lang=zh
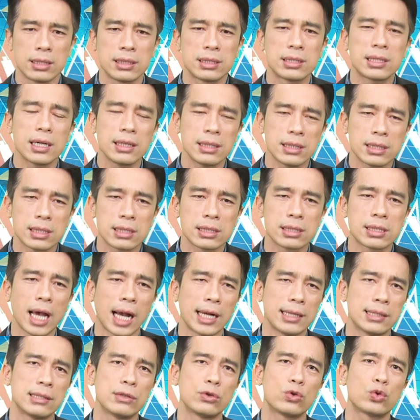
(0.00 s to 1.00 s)
坚持
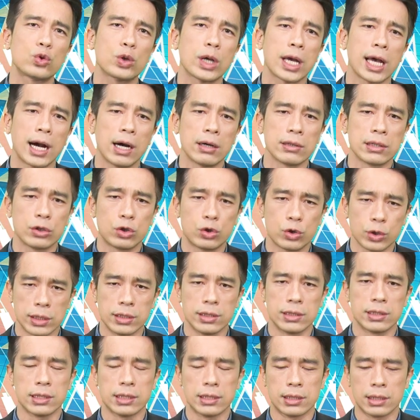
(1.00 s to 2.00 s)
才是最好的选
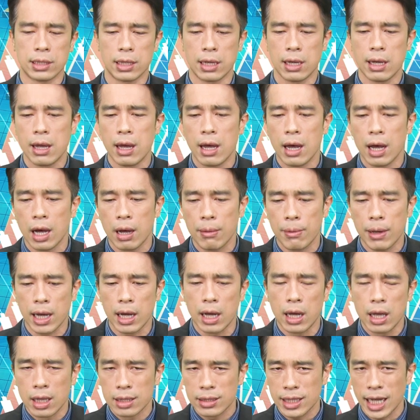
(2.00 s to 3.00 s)
择，好不好？